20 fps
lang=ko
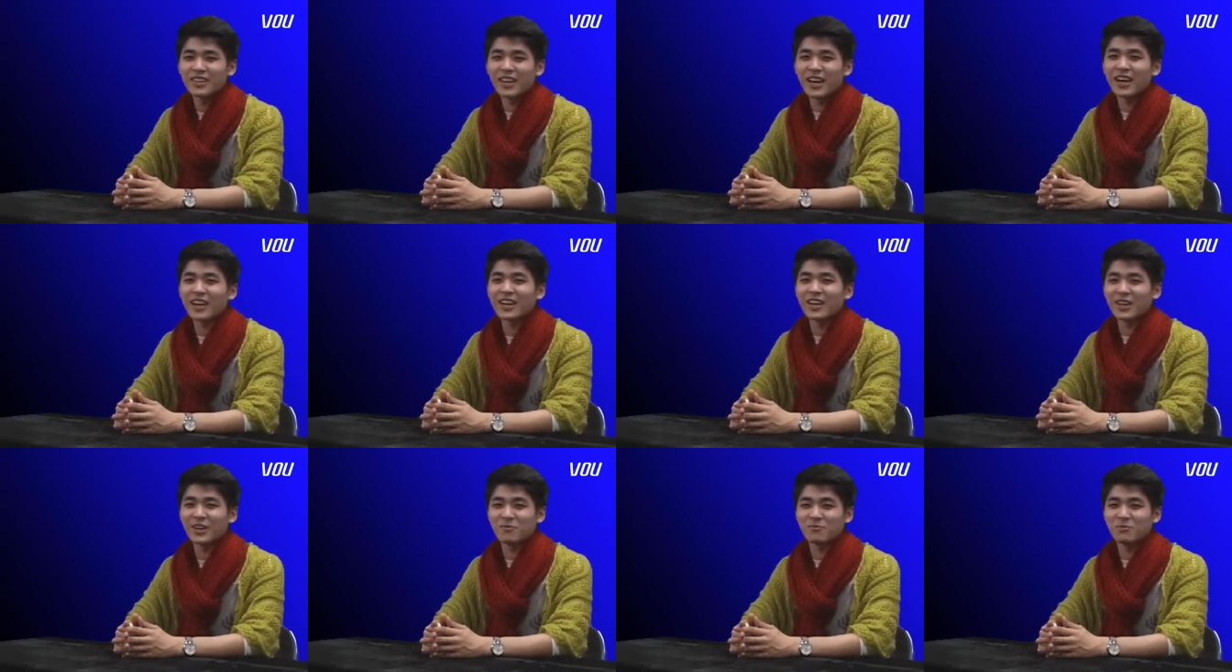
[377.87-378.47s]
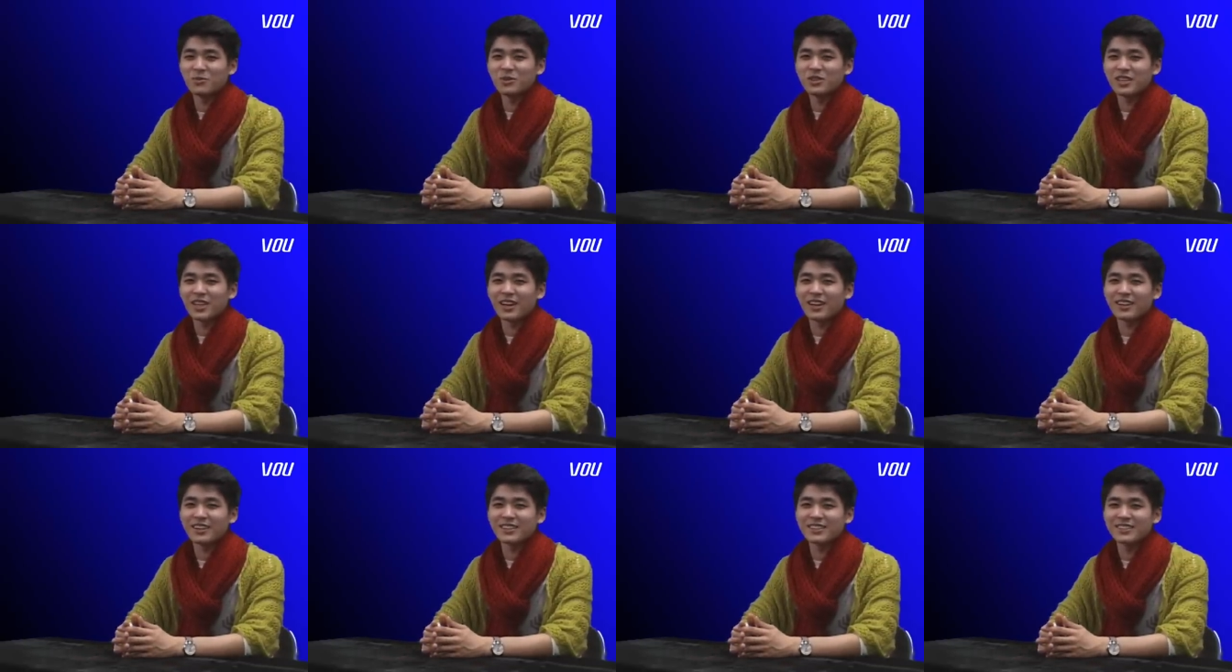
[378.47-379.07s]
양해
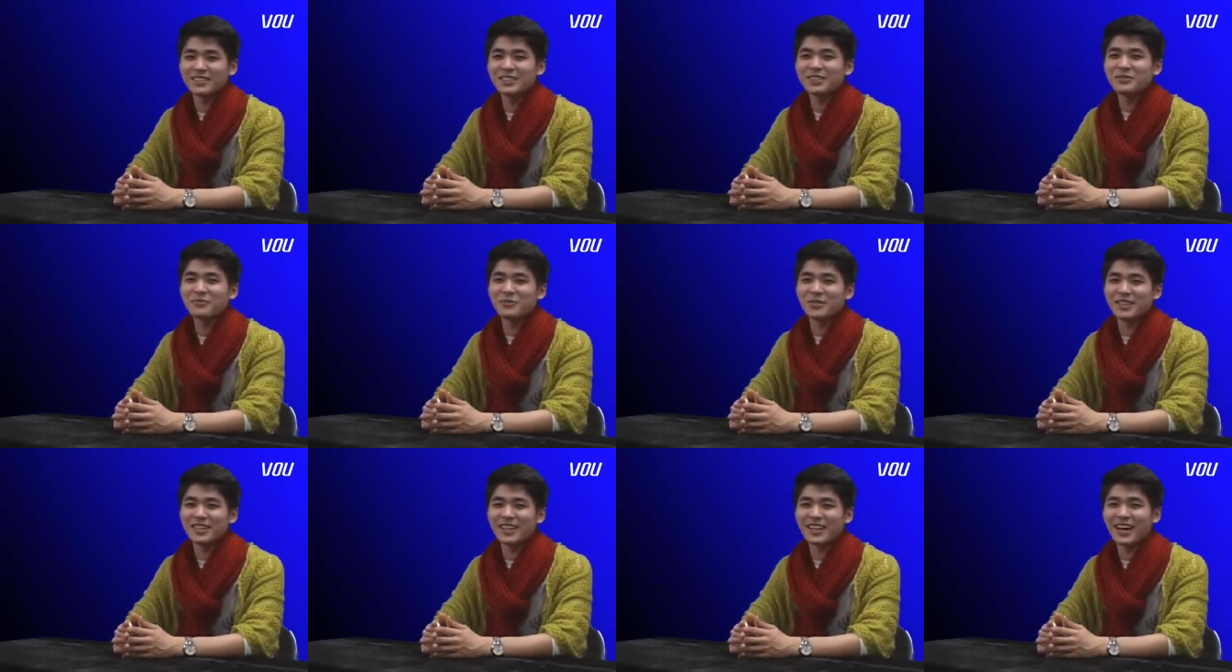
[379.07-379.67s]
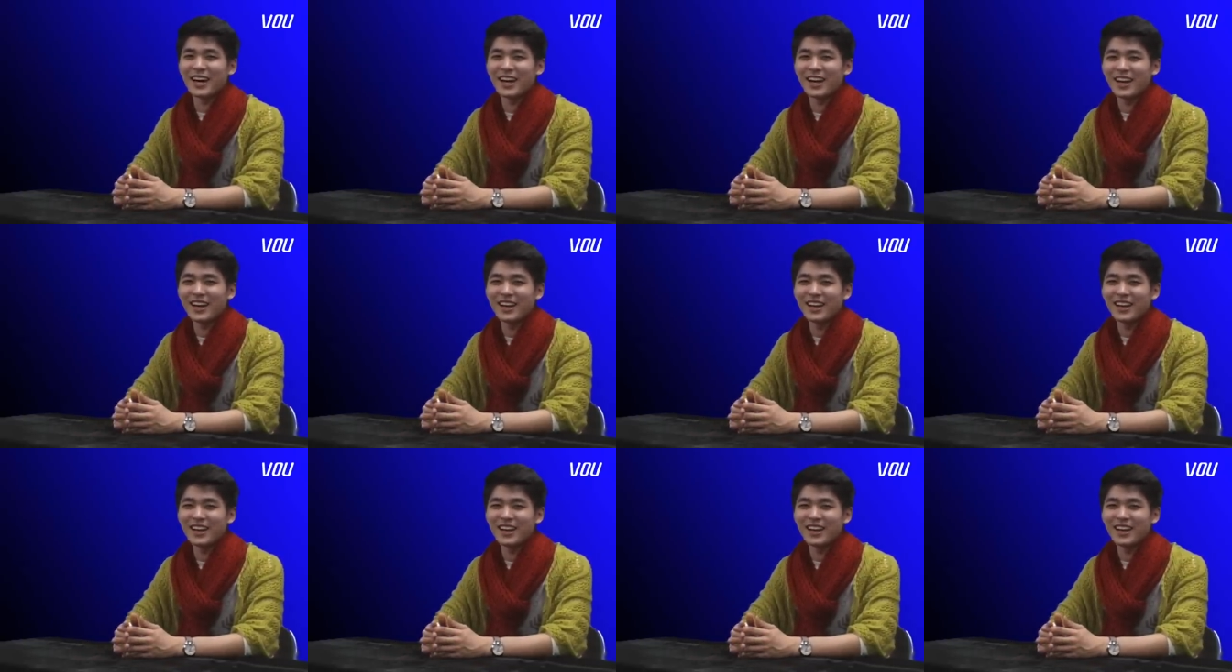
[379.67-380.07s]
부탁드립니다.